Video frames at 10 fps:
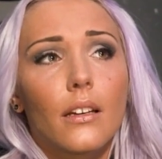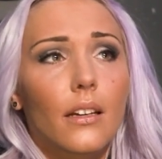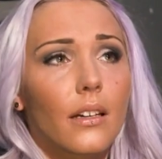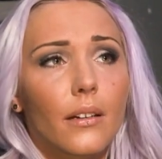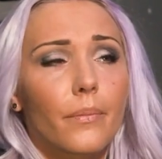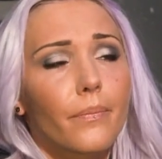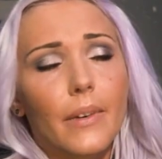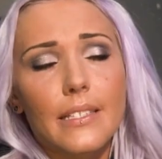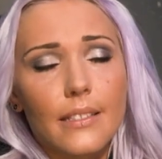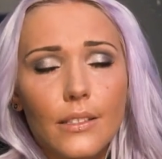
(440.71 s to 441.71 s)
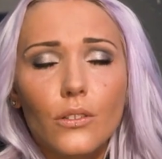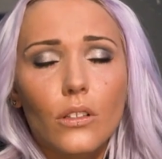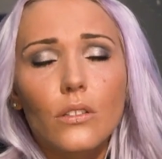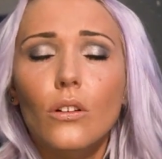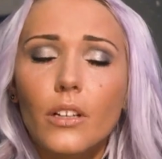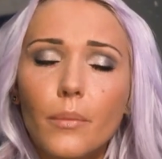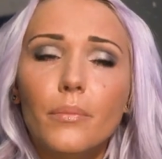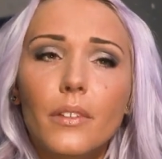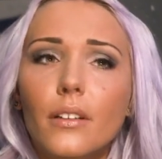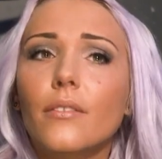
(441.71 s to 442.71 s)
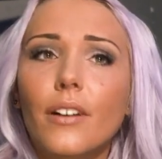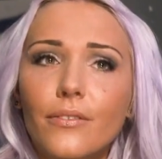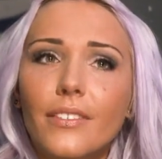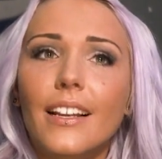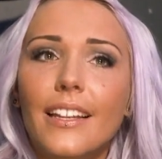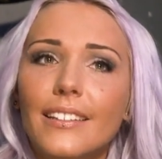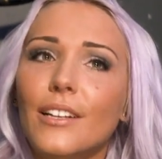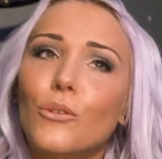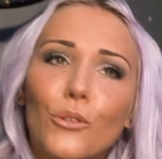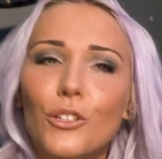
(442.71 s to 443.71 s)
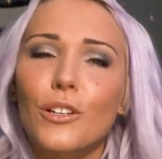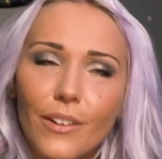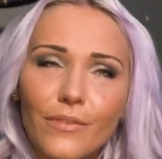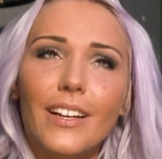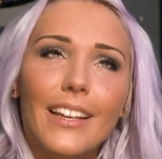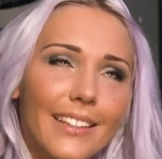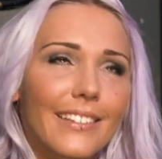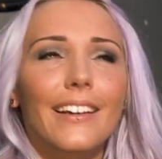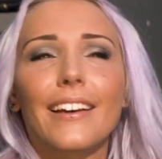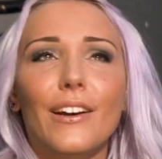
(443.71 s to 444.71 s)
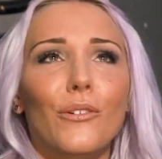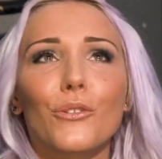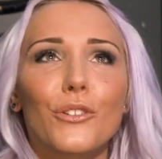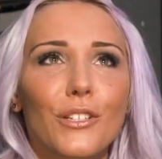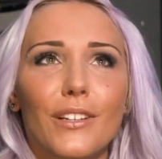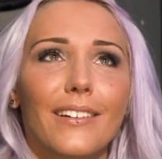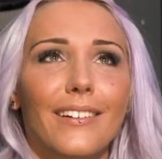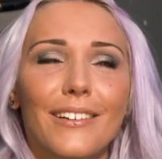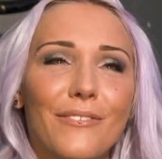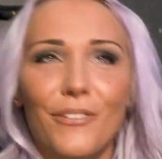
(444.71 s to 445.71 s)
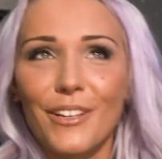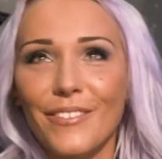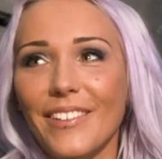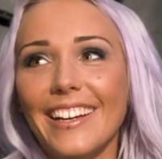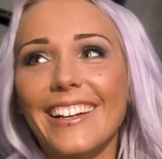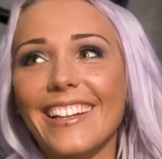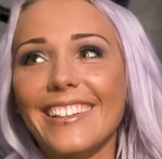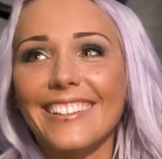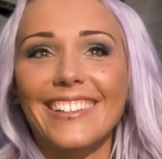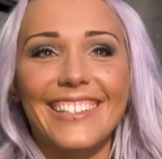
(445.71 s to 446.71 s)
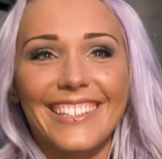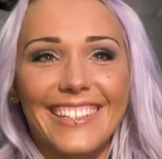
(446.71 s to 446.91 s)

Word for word: ähm, was es nicht sonst noch gibt, äh, Waffenkalender, erotischer Waffenkalender, erotischer Feuerwehrkalender.